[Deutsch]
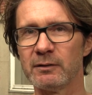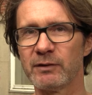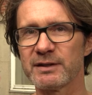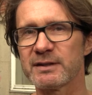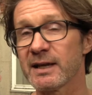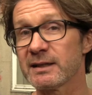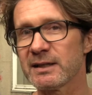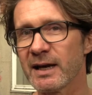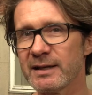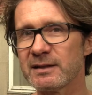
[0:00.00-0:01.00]
was es
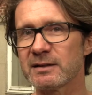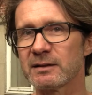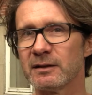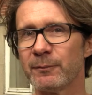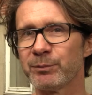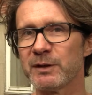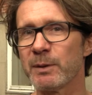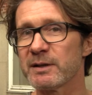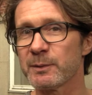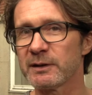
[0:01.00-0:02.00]
eigentlich heißt, ähm, die
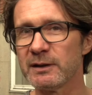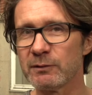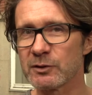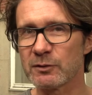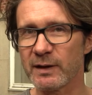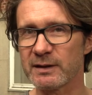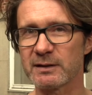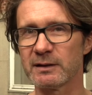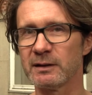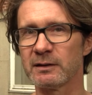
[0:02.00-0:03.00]
Perspektive zu
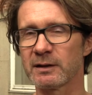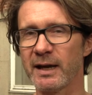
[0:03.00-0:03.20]
wechseln,